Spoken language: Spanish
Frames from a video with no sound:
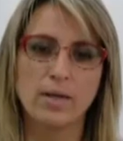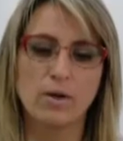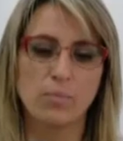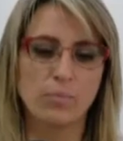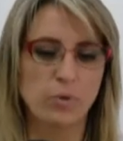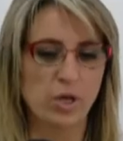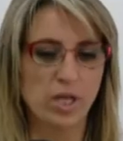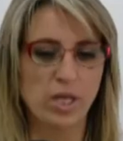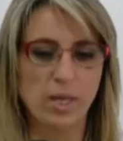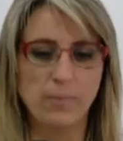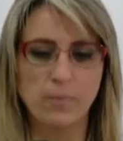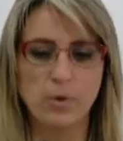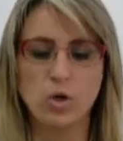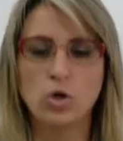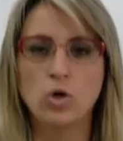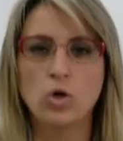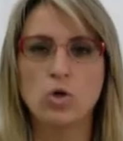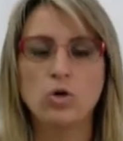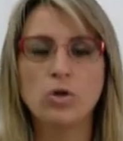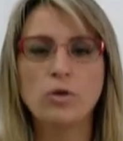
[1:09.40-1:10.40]
por ejemplo,
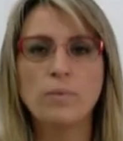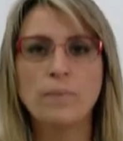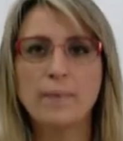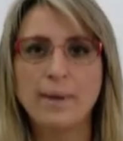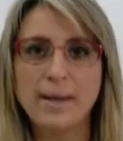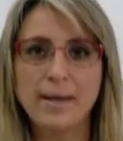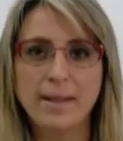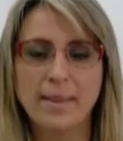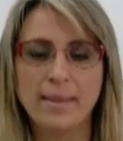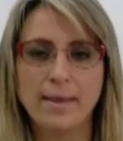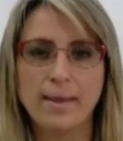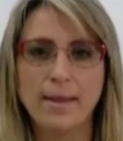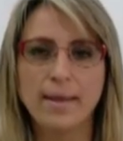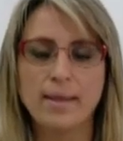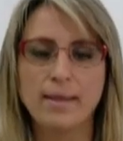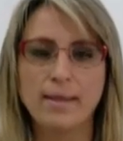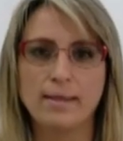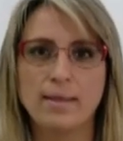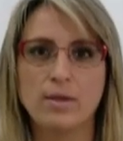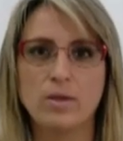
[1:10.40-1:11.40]
el color
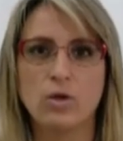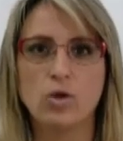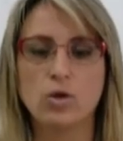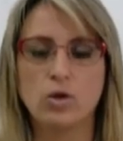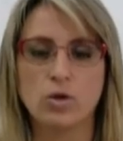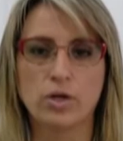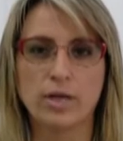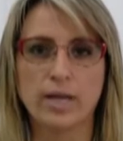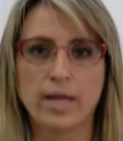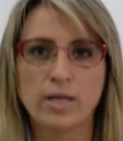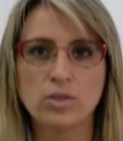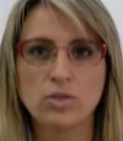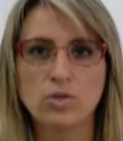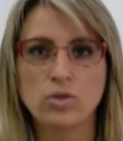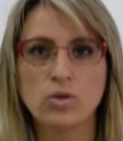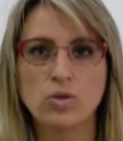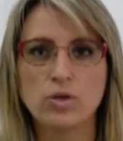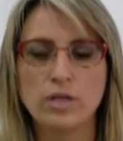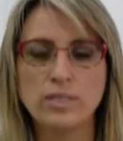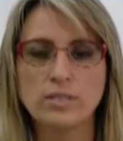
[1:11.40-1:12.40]
verde en los
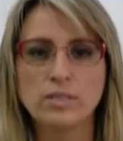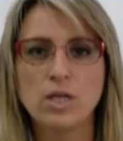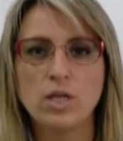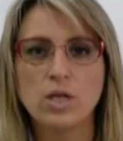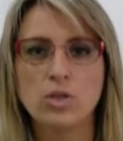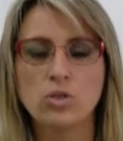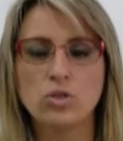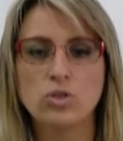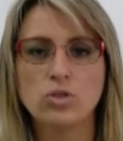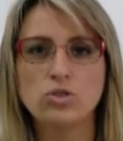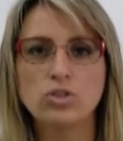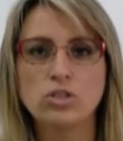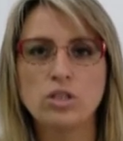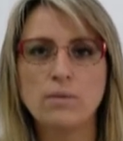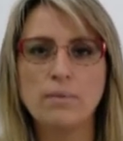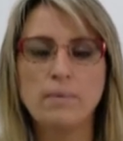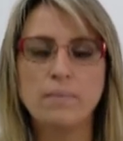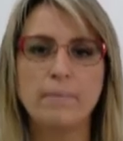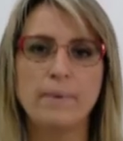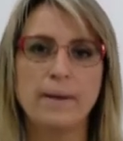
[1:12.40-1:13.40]
correctores nos
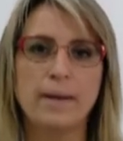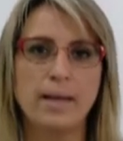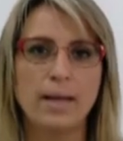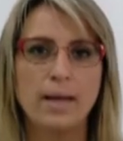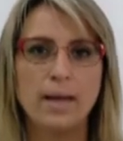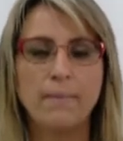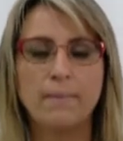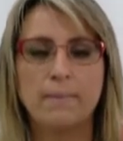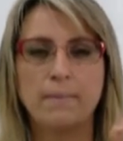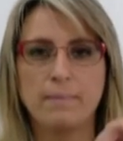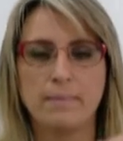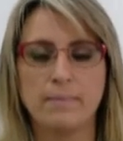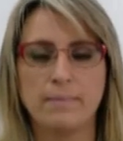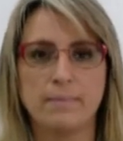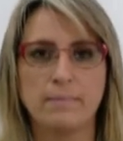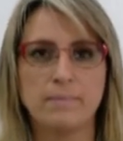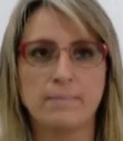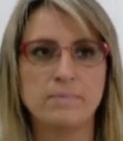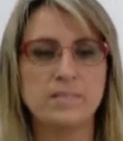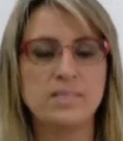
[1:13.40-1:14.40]
sirven para
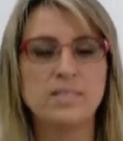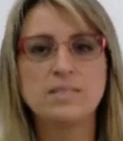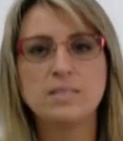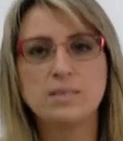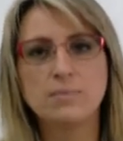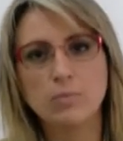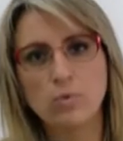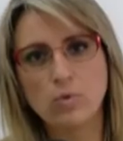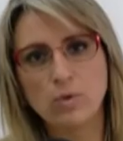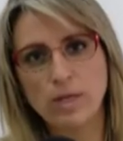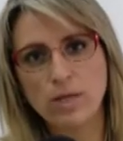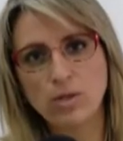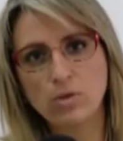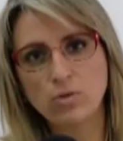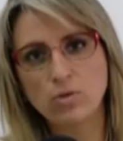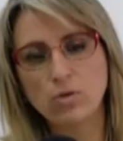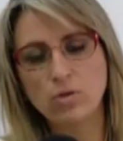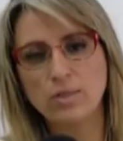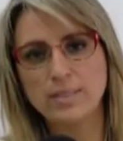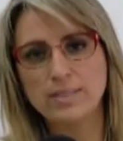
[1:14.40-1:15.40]
mm, disimular
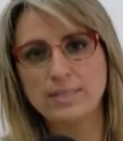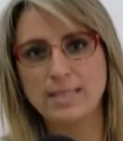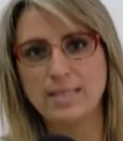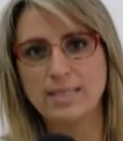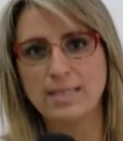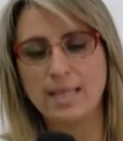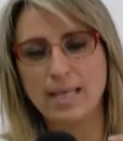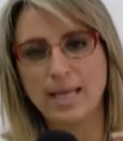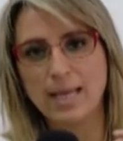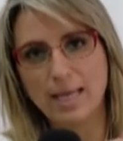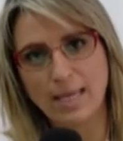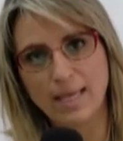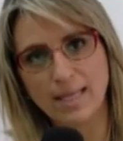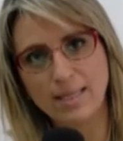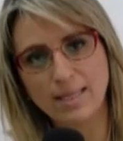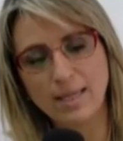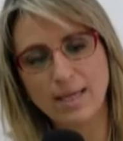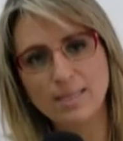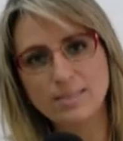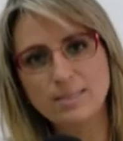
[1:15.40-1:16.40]
todo lo que sea
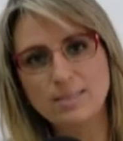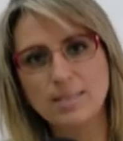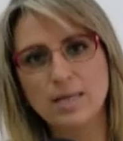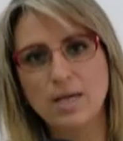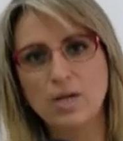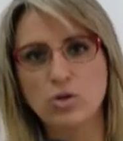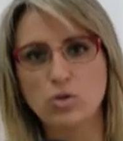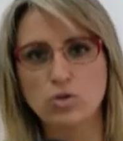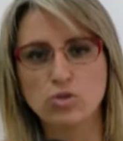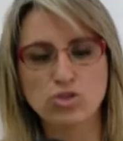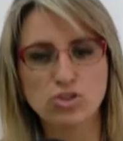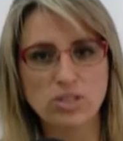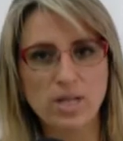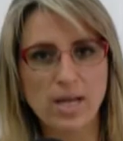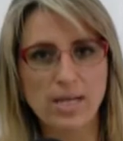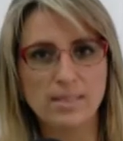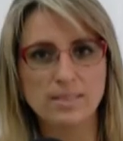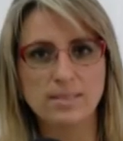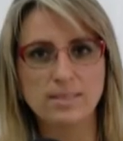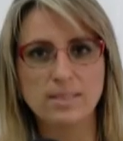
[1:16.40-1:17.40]
telangestácea,
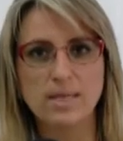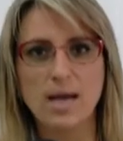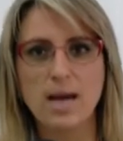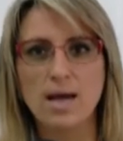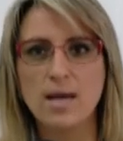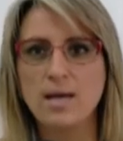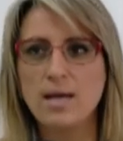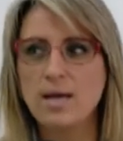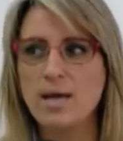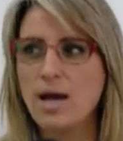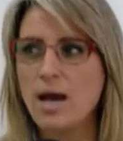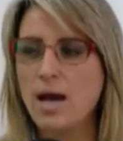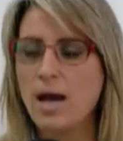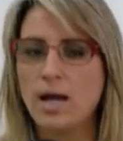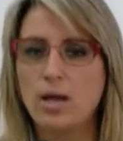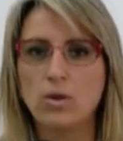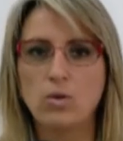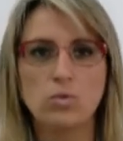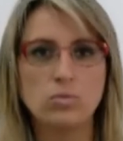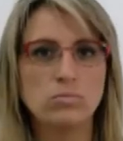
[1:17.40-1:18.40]
rosácea,
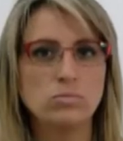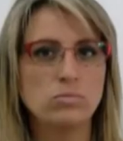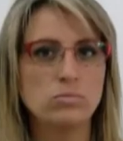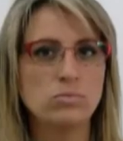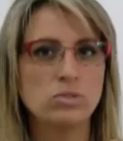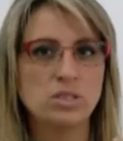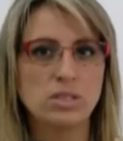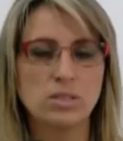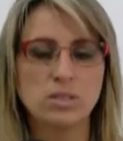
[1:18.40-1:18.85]
algún,